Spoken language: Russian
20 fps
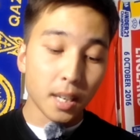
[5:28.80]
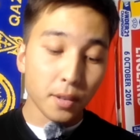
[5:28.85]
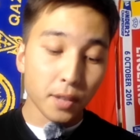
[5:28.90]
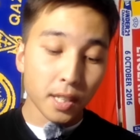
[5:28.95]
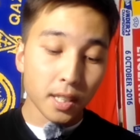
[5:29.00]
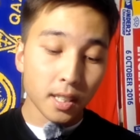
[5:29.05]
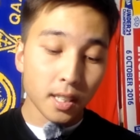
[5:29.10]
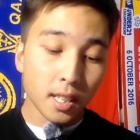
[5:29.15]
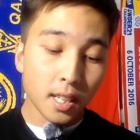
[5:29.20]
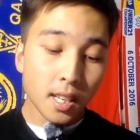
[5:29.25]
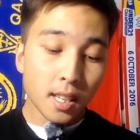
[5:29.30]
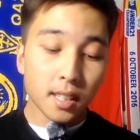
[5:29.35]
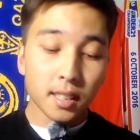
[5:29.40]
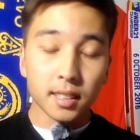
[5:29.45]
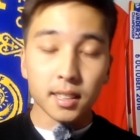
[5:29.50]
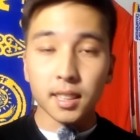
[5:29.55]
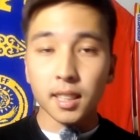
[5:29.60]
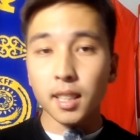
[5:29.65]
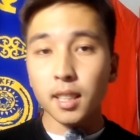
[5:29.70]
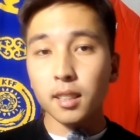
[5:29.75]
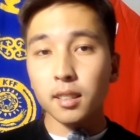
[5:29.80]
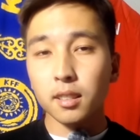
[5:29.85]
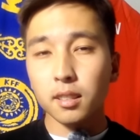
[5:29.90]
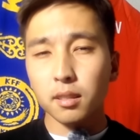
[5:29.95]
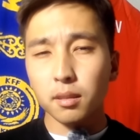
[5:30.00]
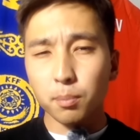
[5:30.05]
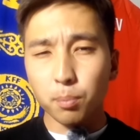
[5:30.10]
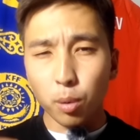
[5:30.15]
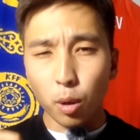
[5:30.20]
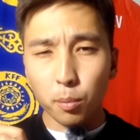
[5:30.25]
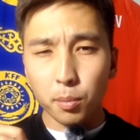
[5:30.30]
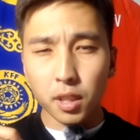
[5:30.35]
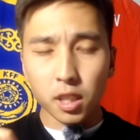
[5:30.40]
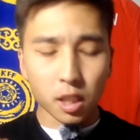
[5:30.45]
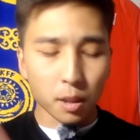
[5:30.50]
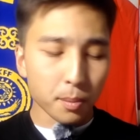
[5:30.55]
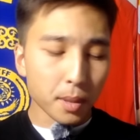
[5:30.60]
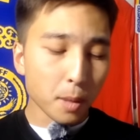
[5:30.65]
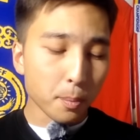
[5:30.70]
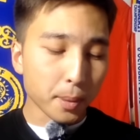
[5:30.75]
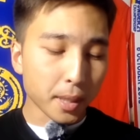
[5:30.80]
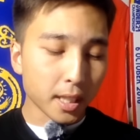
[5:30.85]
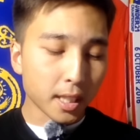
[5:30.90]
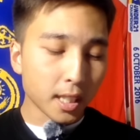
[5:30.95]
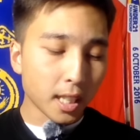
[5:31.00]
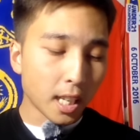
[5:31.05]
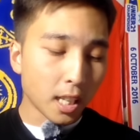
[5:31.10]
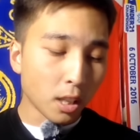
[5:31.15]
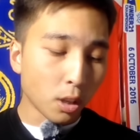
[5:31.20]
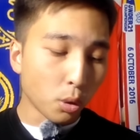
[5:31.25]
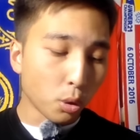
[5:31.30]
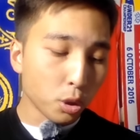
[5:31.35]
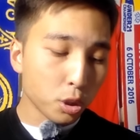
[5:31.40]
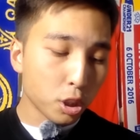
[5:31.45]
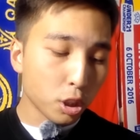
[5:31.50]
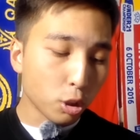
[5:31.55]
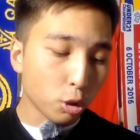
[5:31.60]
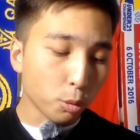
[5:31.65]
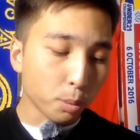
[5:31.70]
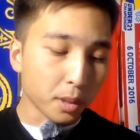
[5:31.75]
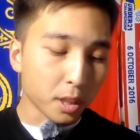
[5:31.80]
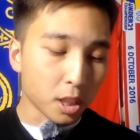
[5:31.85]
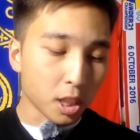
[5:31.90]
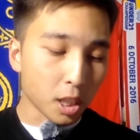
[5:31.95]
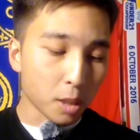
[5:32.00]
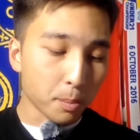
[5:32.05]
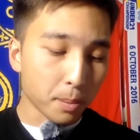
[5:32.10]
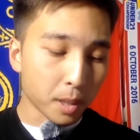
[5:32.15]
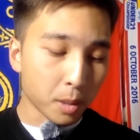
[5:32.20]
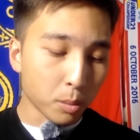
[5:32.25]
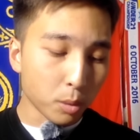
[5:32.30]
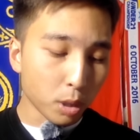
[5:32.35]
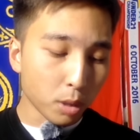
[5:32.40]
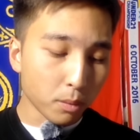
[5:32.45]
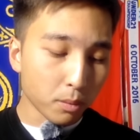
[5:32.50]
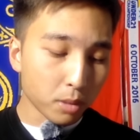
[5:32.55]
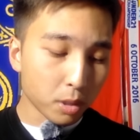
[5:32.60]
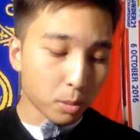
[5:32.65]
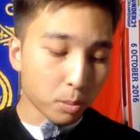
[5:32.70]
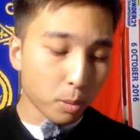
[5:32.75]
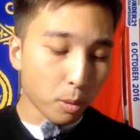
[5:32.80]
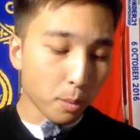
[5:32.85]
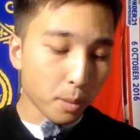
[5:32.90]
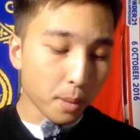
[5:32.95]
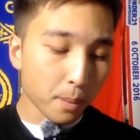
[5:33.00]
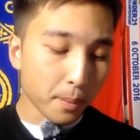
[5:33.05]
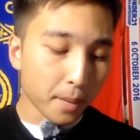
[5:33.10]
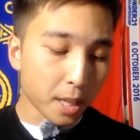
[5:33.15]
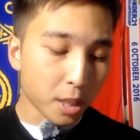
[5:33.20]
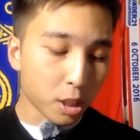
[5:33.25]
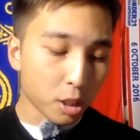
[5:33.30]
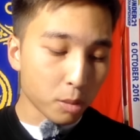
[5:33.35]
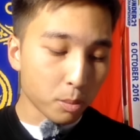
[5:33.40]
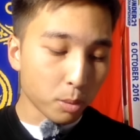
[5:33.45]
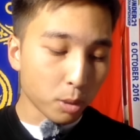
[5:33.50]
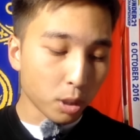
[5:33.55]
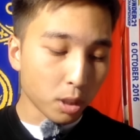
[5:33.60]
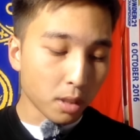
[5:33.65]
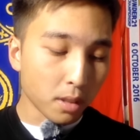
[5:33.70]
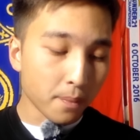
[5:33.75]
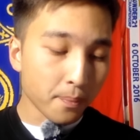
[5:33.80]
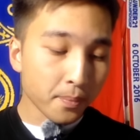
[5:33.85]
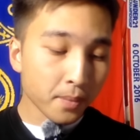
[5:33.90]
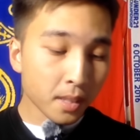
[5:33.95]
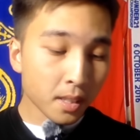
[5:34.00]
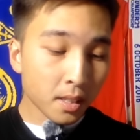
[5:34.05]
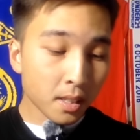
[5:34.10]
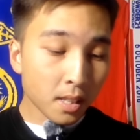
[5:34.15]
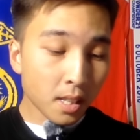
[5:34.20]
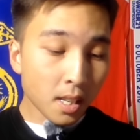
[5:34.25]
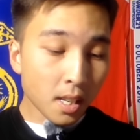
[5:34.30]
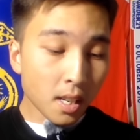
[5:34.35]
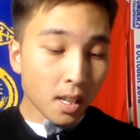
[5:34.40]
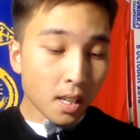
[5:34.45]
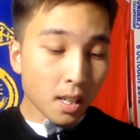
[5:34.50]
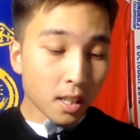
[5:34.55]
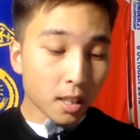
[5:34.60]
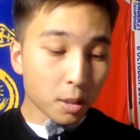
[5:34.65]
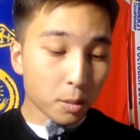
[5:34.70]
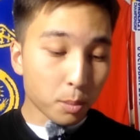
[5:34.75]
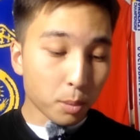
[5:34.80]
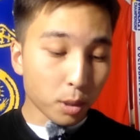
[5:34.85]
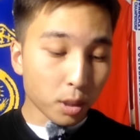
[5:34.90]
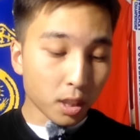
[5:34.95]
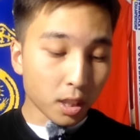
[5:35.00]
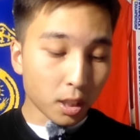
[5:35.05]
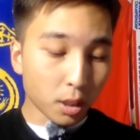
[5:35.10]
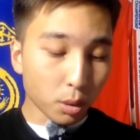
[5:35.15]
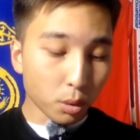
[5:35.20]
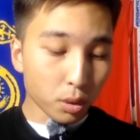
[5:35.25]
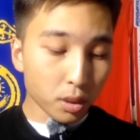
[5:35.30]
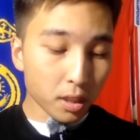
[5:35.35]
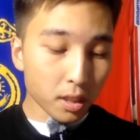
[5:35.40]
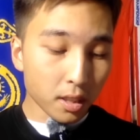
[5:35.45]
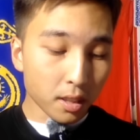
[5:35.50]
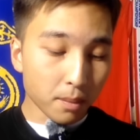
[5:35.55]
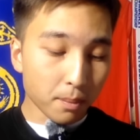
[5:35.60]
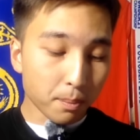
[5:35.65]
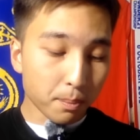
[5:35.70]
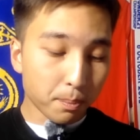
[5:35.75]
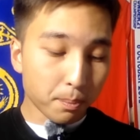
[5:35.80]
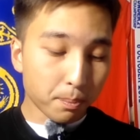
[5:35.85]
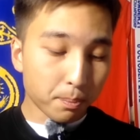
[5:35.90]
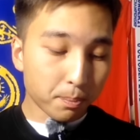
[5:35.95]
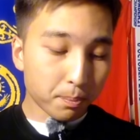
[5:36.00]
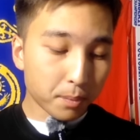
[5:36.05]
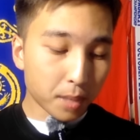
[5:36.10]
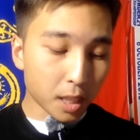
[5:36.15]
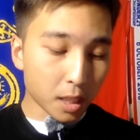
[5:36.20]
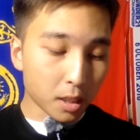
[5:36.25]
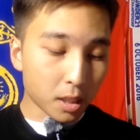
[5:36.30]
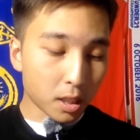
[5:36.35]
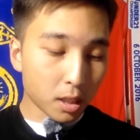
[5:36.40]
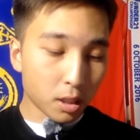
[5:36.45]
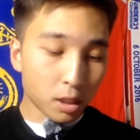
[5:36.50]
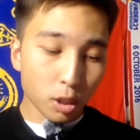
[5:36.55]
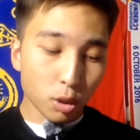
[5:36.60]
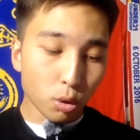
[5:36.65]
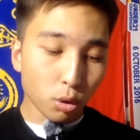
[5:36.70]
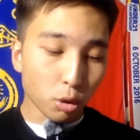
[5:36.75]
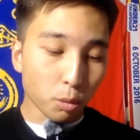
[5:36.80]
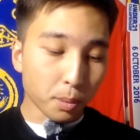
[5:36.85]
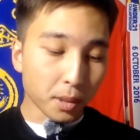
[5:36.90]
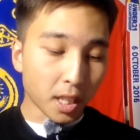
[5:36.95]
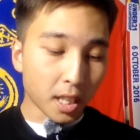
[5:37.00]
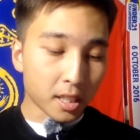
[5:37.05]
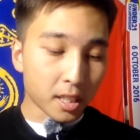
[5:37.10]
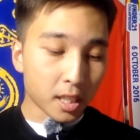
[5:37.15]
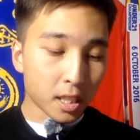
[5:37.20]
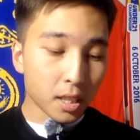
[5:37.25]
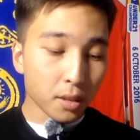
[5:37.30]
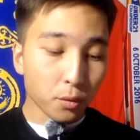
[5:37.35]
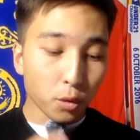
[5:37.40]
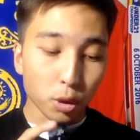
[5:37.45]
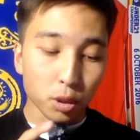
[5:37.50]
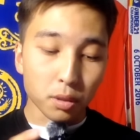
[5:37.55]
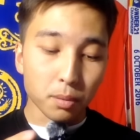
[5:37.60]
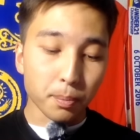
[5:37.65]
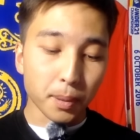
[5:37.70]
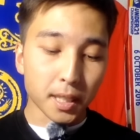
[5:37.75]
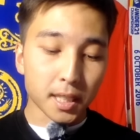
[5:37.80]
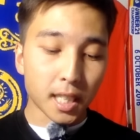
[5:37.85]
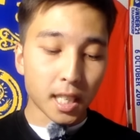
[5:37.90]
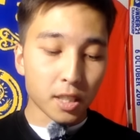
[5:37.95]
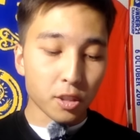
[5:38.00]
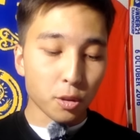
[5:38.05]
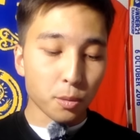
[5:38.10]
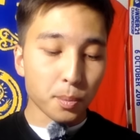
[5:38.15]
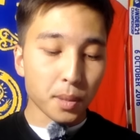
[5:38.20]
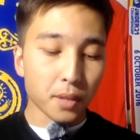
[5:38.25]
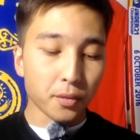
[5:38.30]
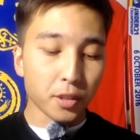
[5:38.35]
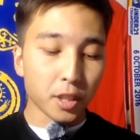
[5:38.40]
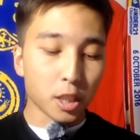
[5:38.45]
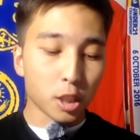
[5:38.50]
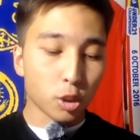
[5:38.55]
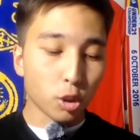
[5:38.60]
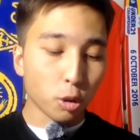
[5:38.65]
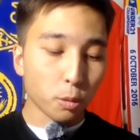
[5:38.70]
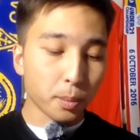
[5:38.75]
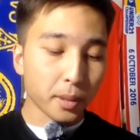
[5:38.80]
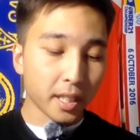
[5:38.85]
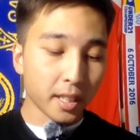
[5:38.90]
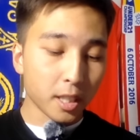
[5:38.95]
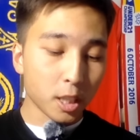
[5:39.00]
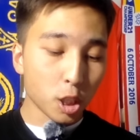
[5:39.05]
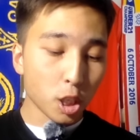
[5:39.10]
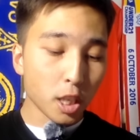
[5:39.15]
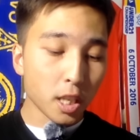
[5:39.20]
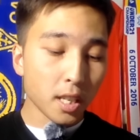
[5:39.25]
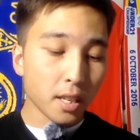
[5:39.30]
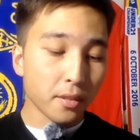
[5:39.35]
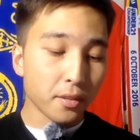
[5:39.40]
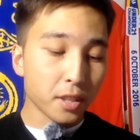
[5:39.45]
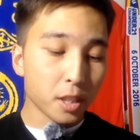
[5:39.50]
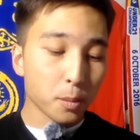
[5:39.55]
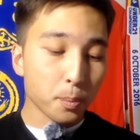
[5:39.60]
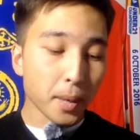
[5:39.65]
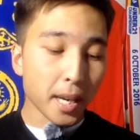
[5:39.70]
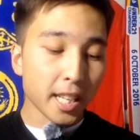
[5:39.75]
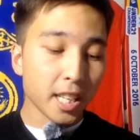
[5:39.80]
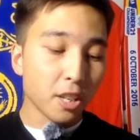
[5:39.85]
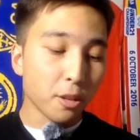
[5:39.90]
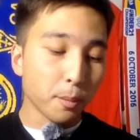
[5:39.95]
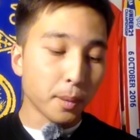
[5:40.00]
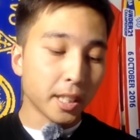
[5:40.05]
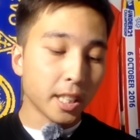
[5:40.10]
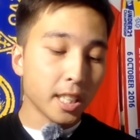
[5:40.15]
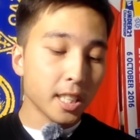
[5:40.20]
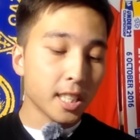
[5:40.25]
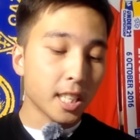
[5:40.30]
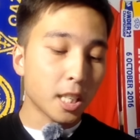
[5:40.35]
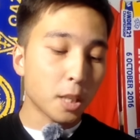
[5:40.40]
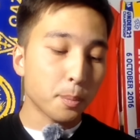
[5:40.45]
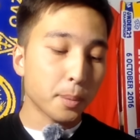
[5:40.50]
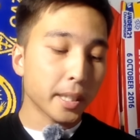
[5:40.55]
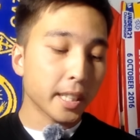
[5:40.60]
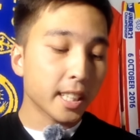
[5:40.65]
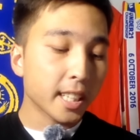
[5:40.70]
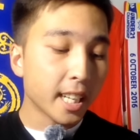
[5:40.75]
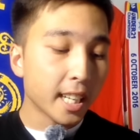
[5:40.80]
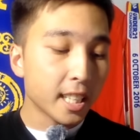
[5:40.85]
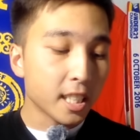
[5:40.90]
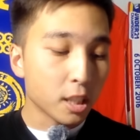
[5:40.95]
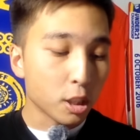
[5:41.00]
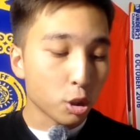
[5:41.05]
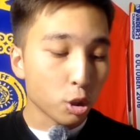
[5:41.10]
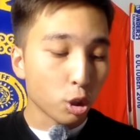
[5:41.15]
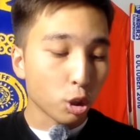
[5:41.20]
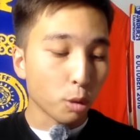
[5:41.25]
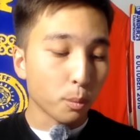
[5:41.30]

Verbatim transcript: Евро, где, помнится, мне проиграла очень крупно. Сейчас посмотрим, вспомним матчи сборной, сборной Грузии. Сейчас секунду пытаюсь найти. Вот, подсказывает мне флешскор приложения. В Испании, в Мадриде они проиграли со